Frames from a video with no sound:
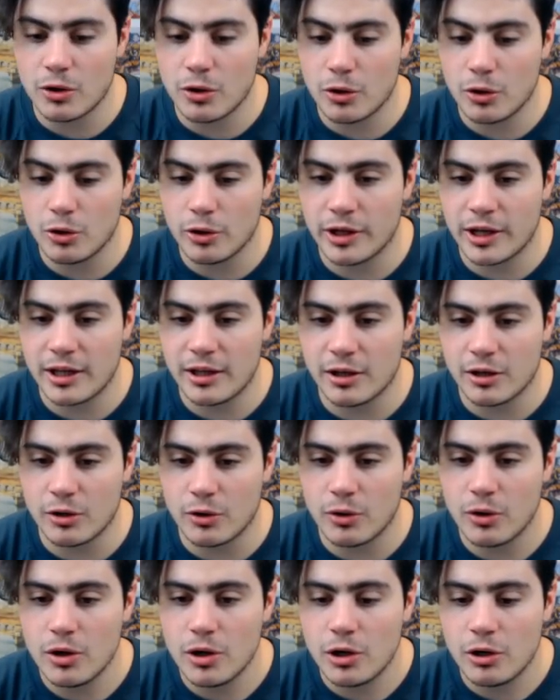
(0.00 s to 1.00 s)
No, lo grader
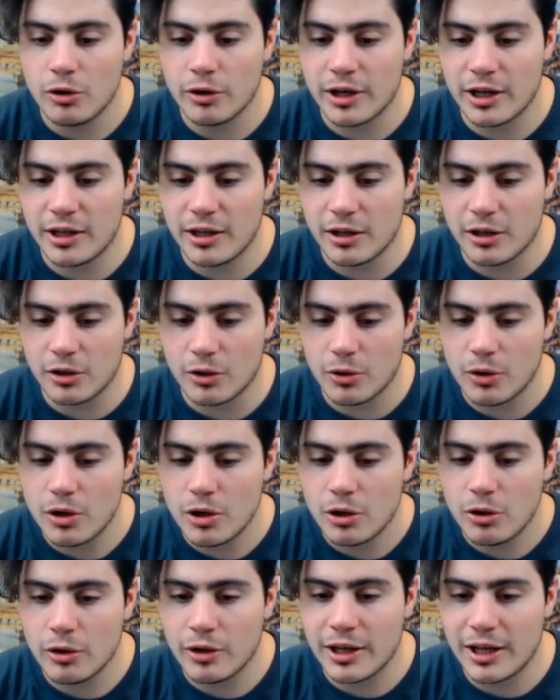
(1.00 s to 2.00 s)
no, lo grader no,
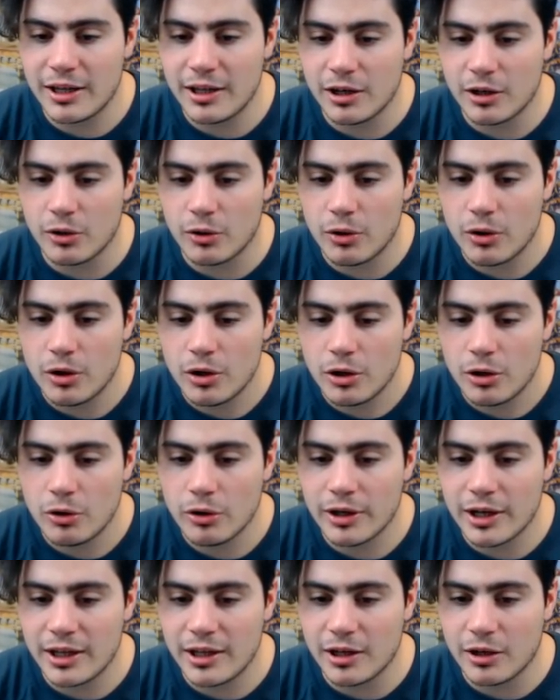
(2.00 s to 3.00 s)
lo grader no, lo
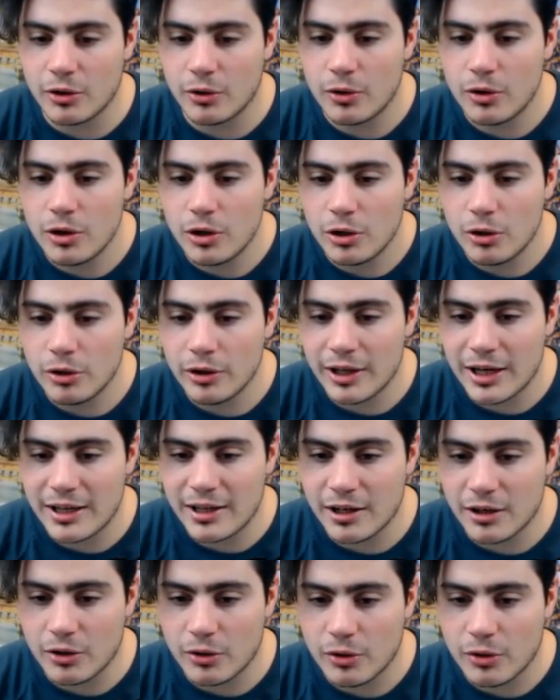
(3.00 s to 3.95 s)
grader no, lo grader